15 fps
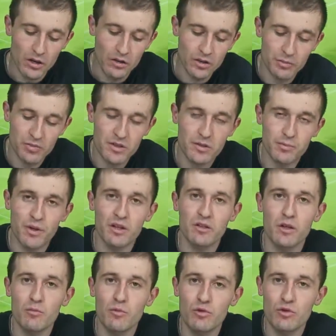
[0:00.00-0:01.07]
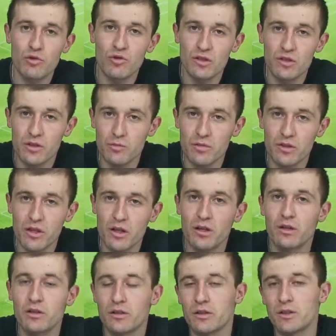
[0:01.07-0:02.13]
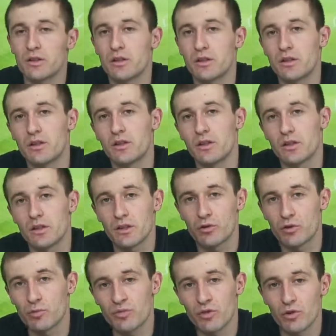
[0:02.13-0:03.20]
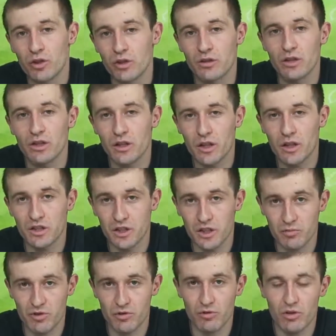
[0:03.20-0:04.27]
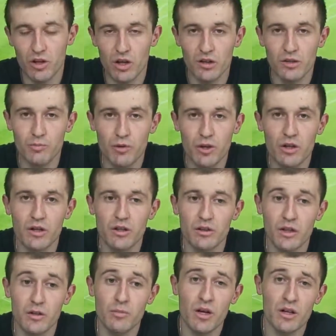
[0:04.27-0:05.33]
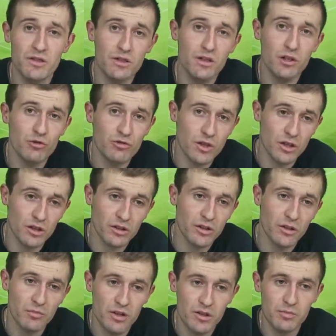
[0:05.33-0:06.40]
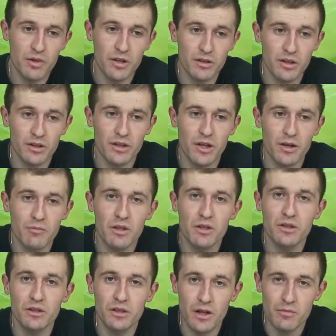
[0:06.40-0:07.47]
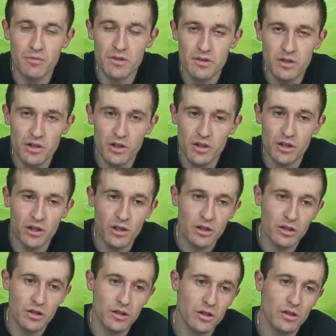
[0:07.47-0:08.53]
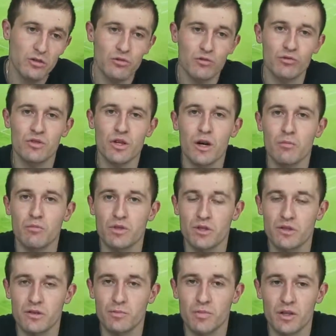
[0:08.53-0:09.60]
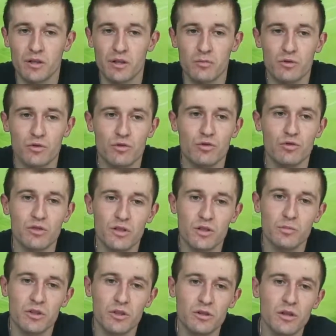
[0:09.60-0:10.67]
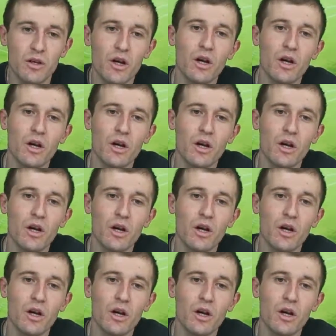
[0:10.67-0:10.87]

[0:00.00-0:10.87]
Tıpkı Spartak Moskova takımı da e, grupta oynadığı iki karşılaşma sonunda 6 puan aldılar. Marsilya'yı özellikle deplasmanlarda yenme, yenmesi e, sükse yapmıştı Spartak Moskova takımının.